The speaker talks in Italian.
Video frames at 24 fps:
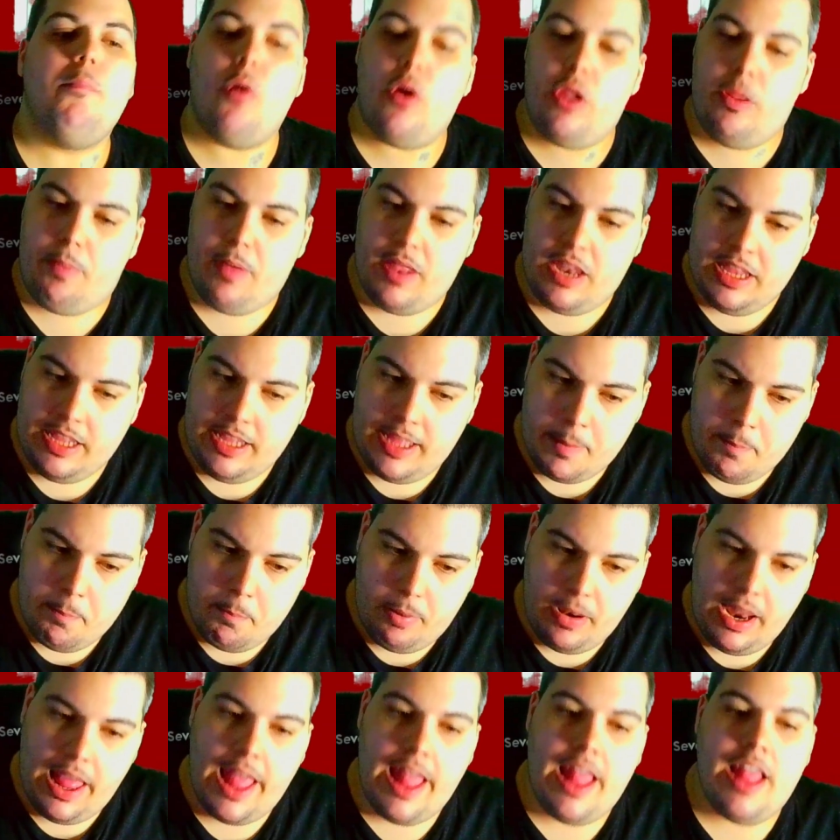poi per il
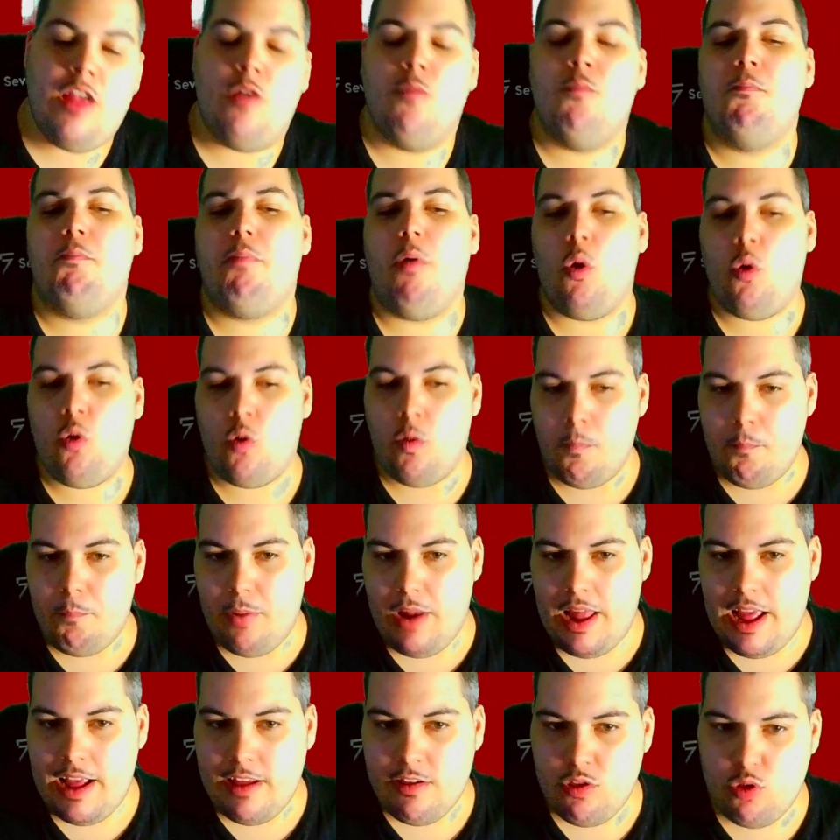gameplay un po'
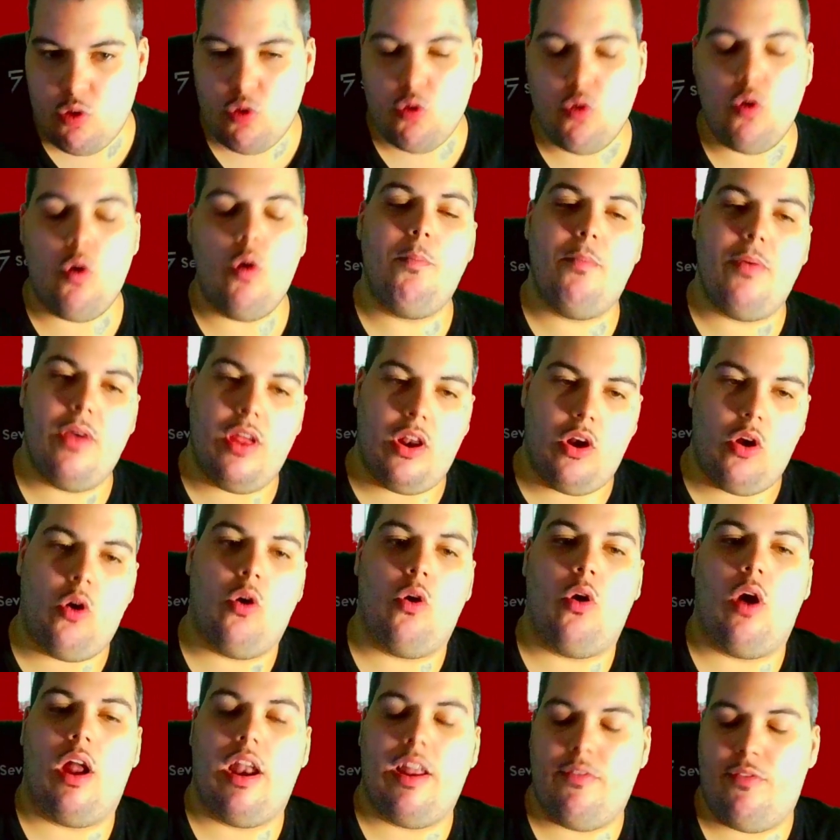complesso,
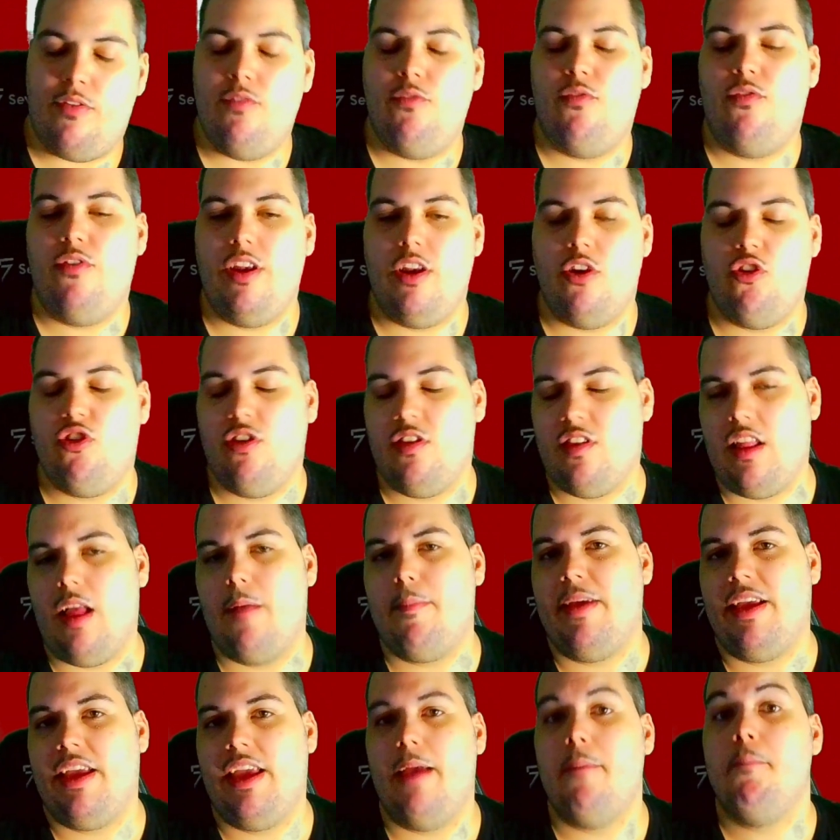però alla fin fine ci
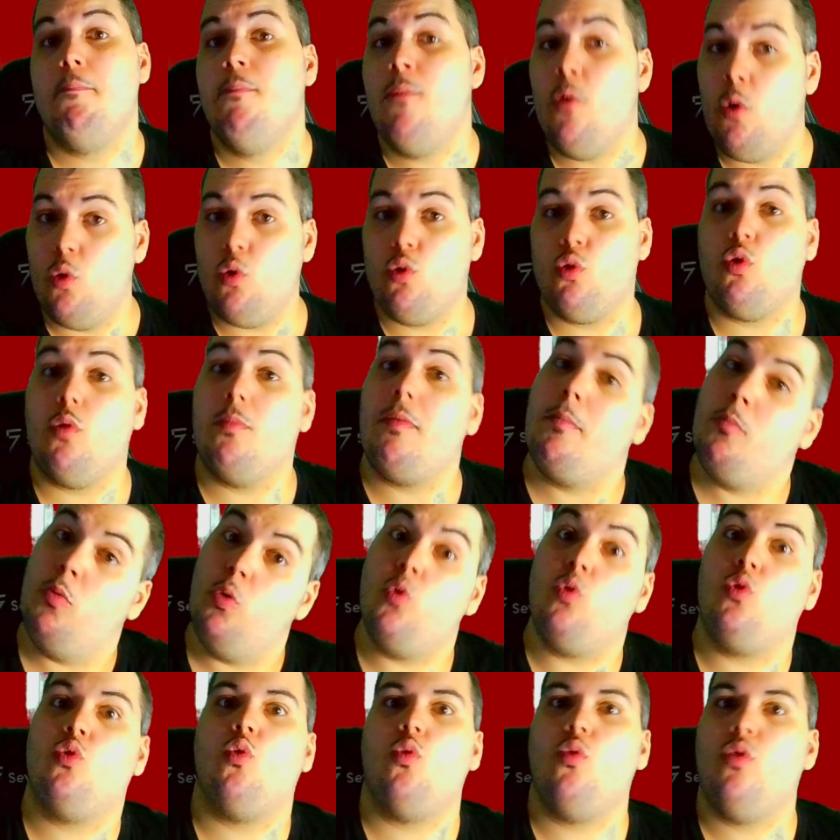sta perché è molto ma
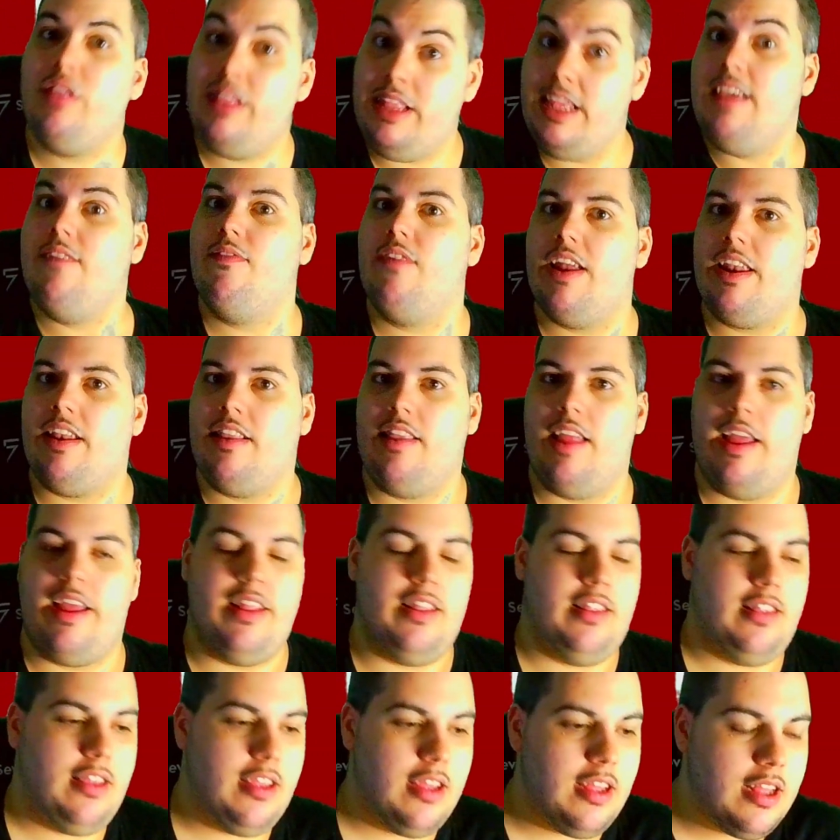molto
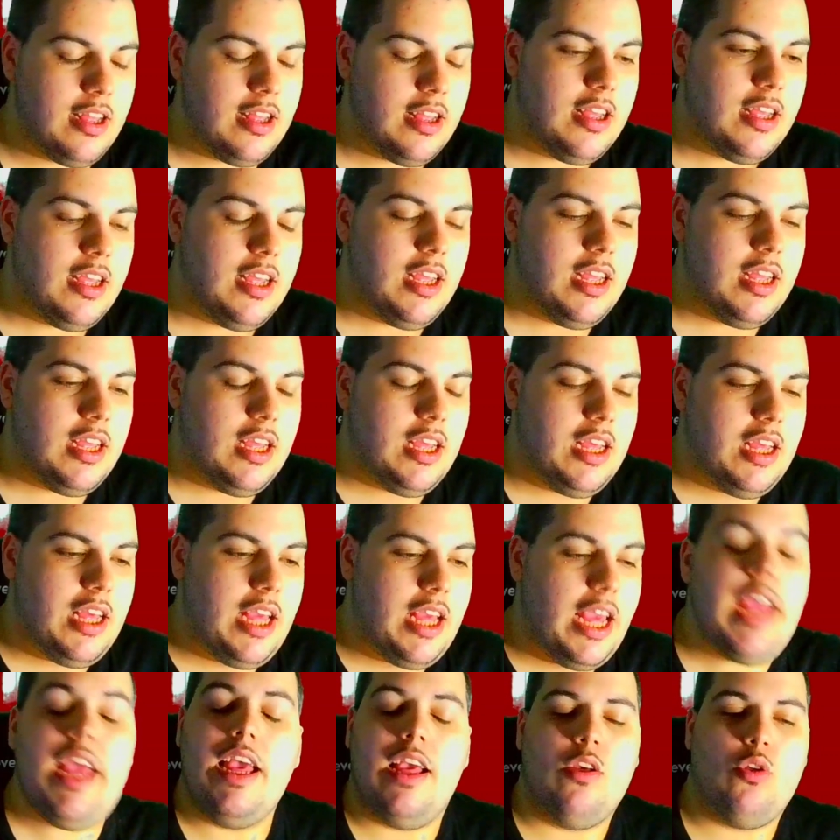divertente
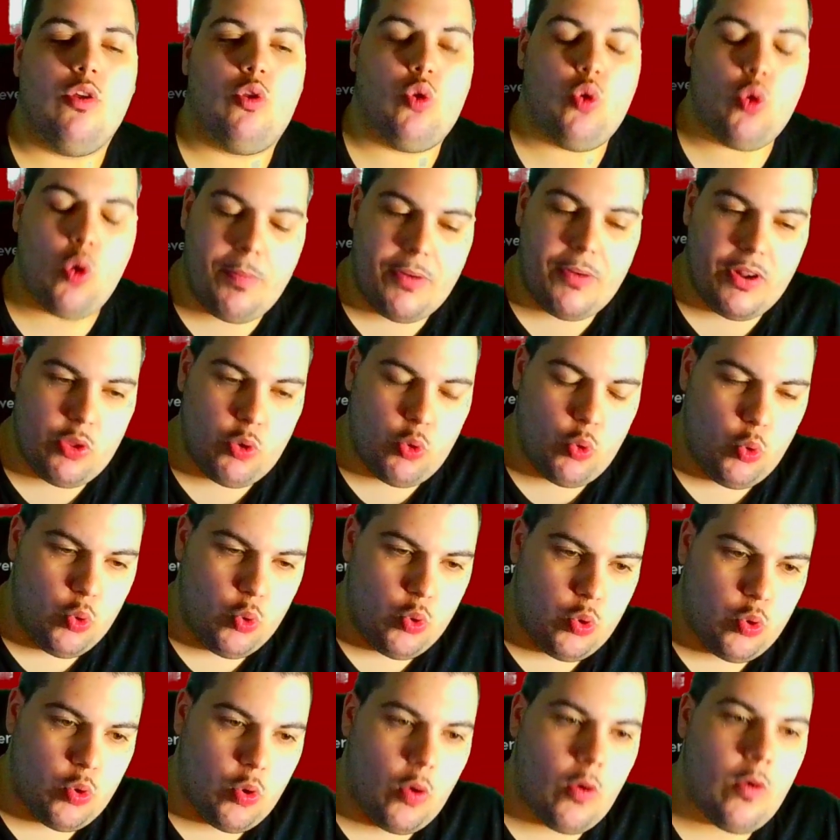e
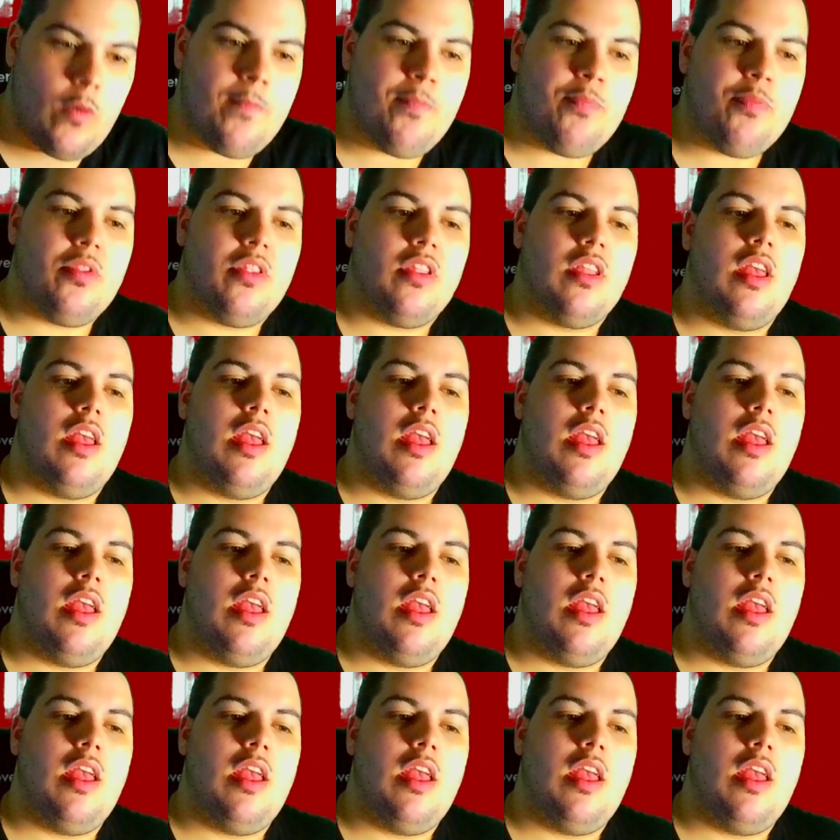soprattutto